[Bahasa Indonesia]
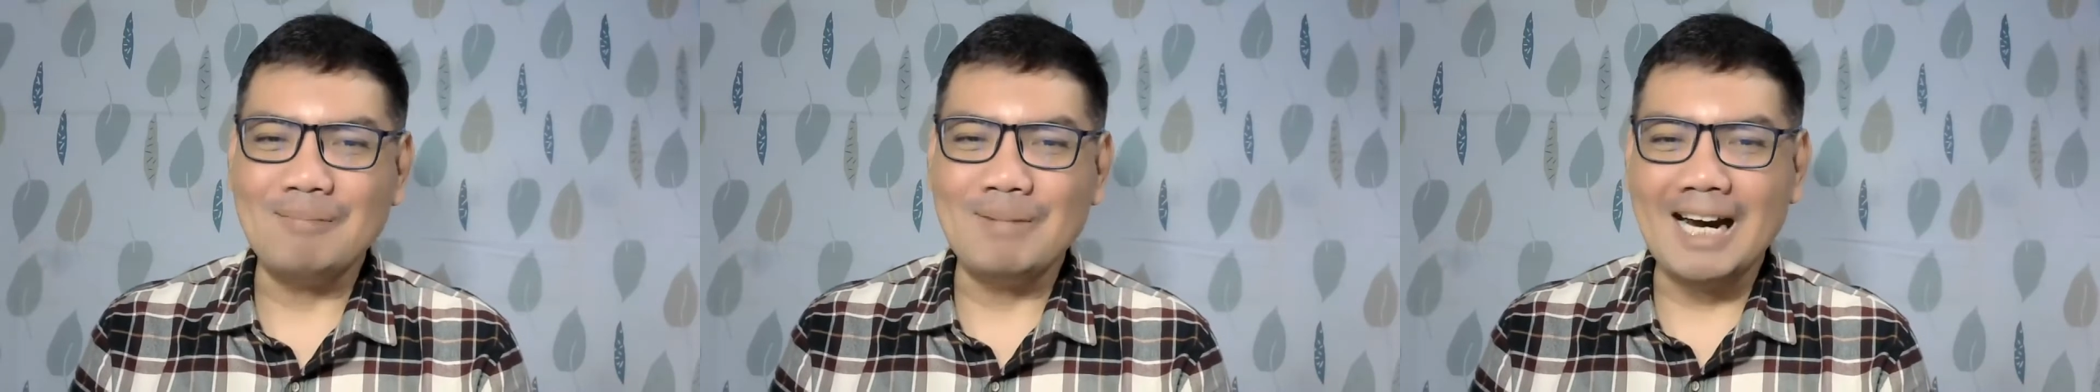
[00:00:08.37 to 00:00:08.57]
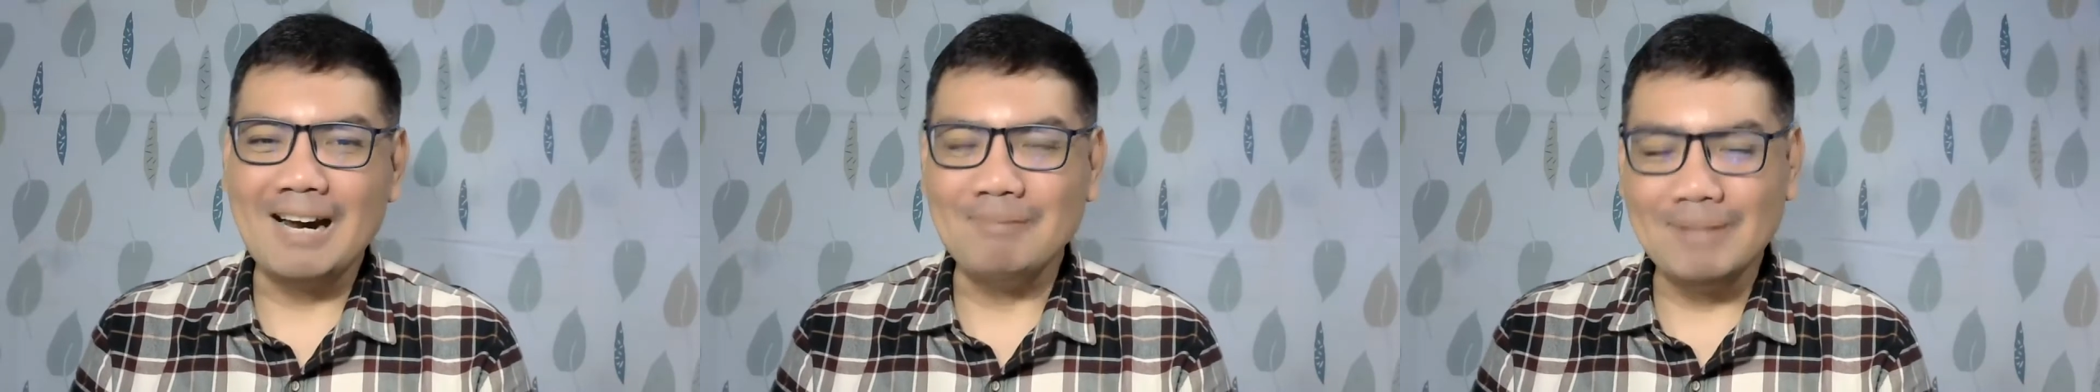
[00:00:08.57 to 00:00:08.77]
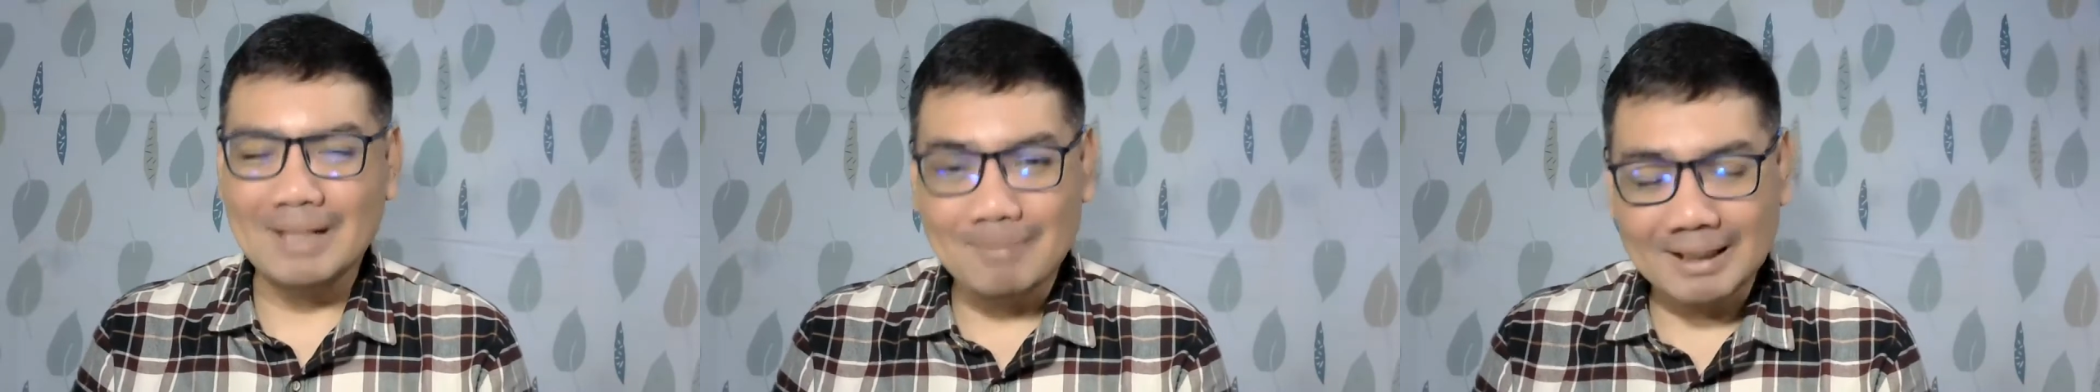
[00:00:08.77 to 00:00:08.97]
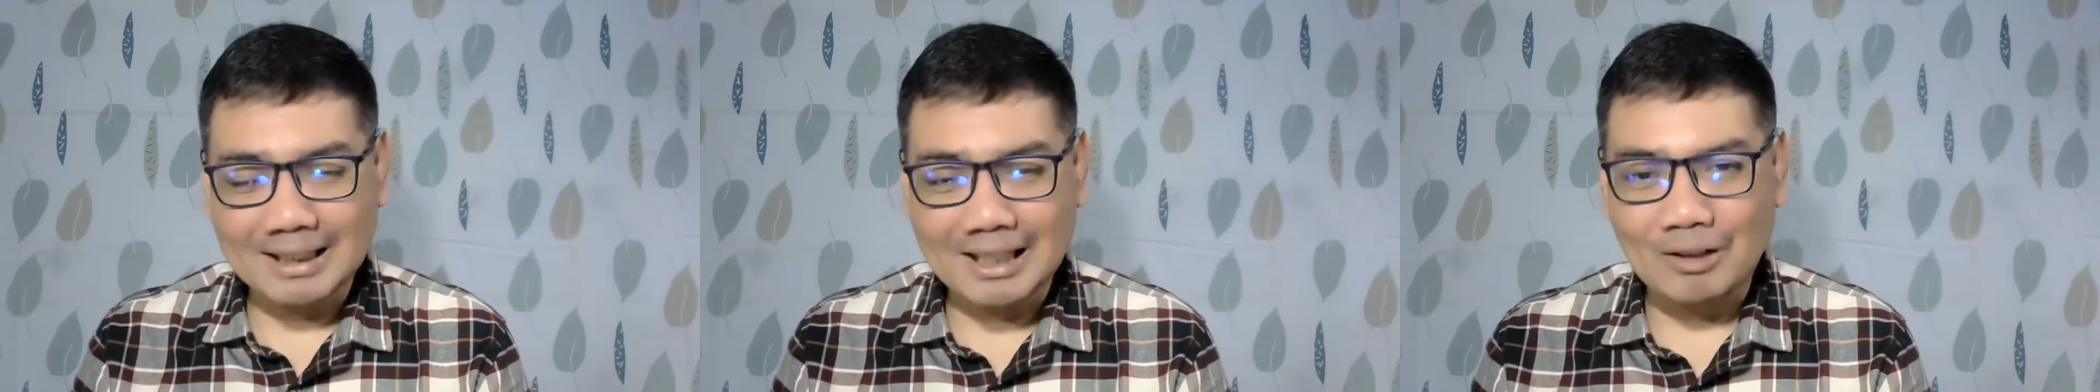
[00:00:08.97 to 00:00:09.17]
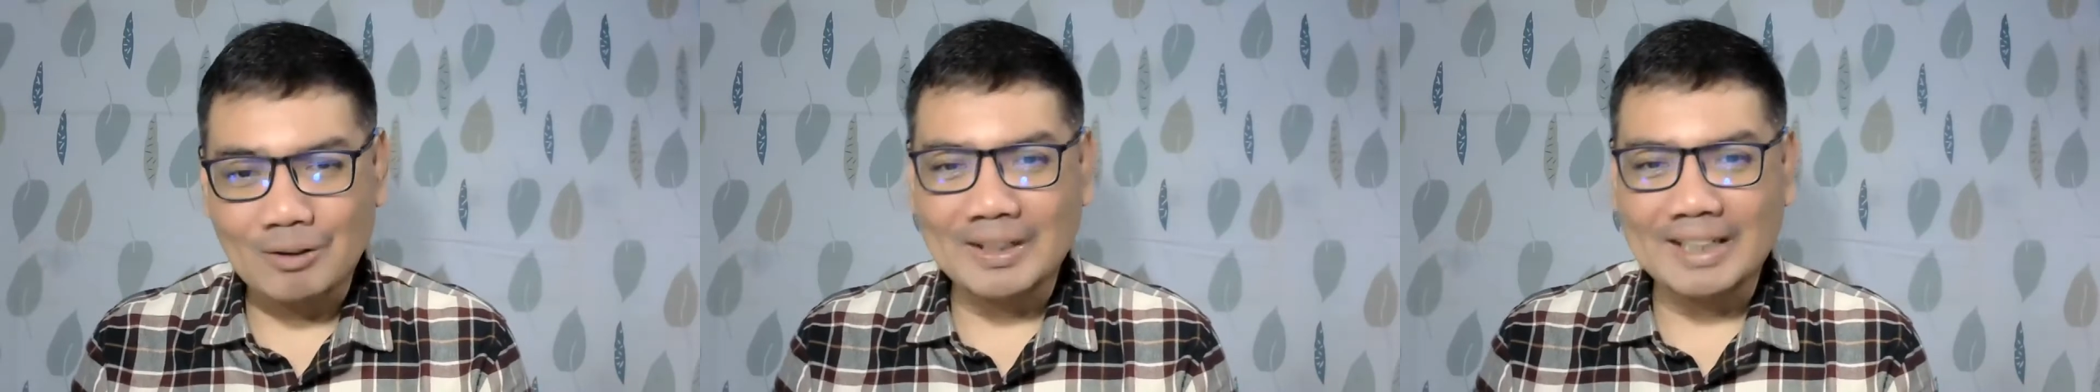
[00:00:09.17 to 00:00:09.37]
mengambil
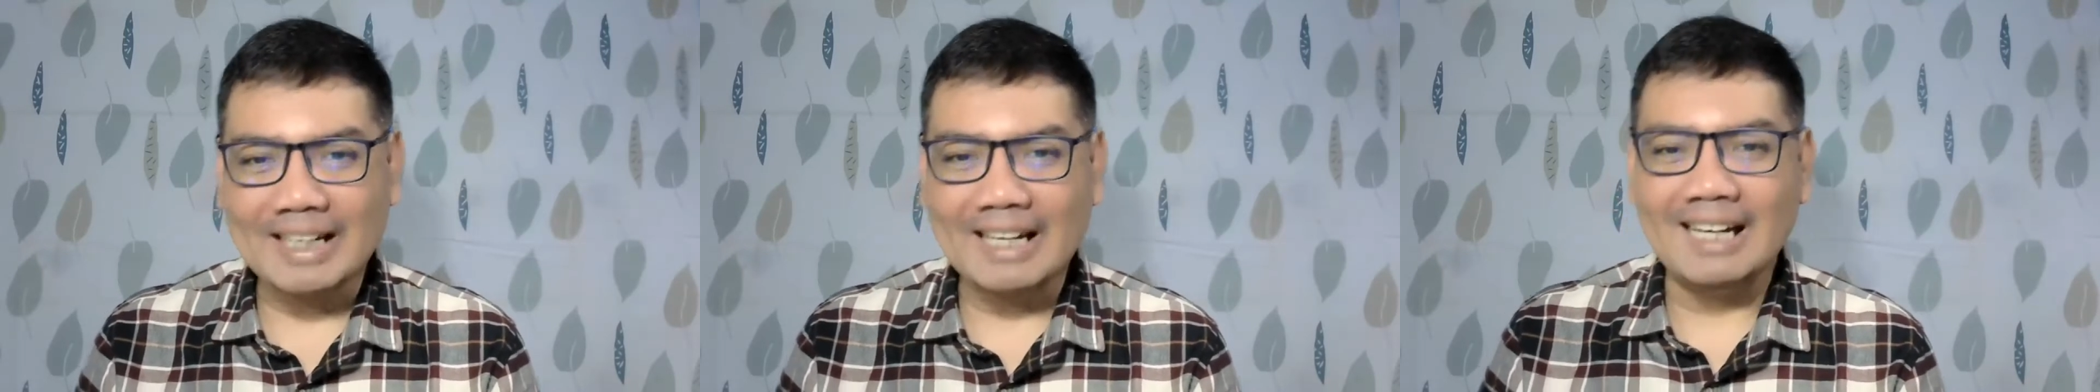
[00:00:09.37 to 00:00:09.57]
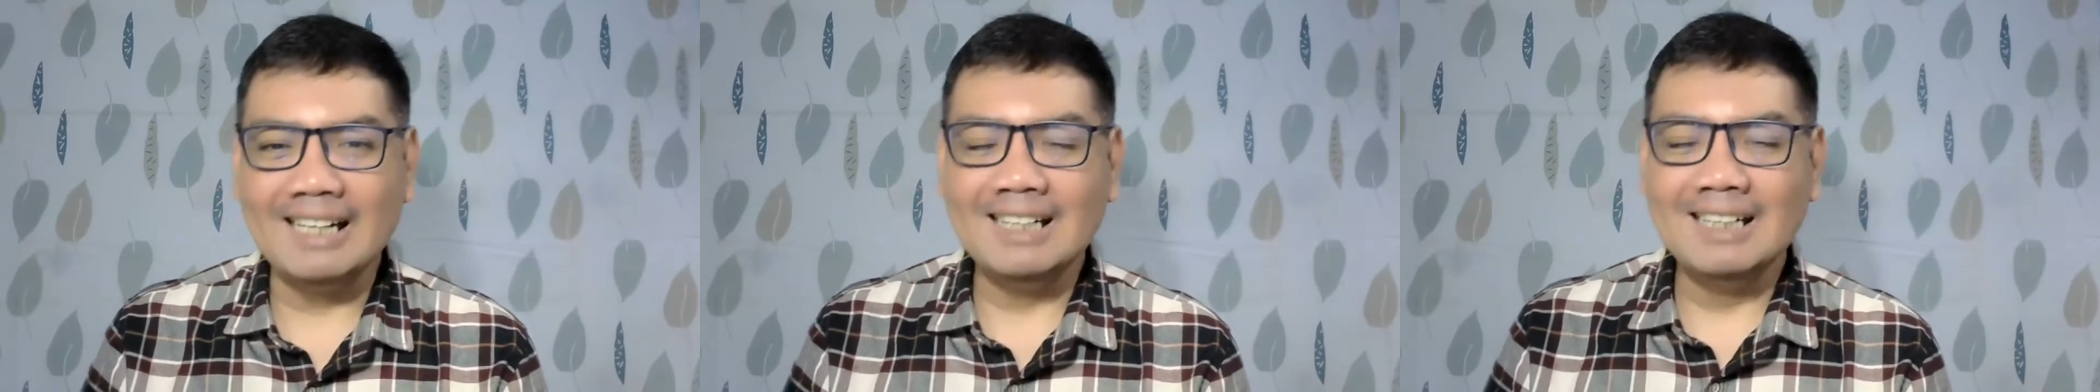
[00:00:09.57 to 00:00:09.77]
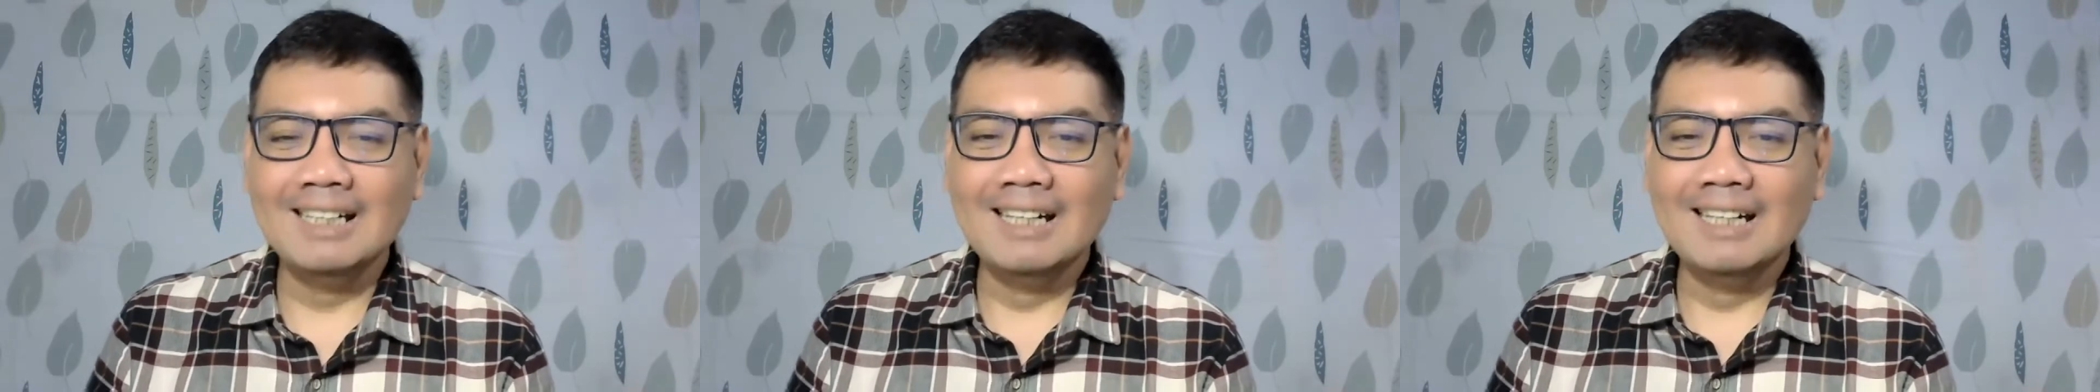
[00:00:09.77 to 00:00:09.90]
mata kuliah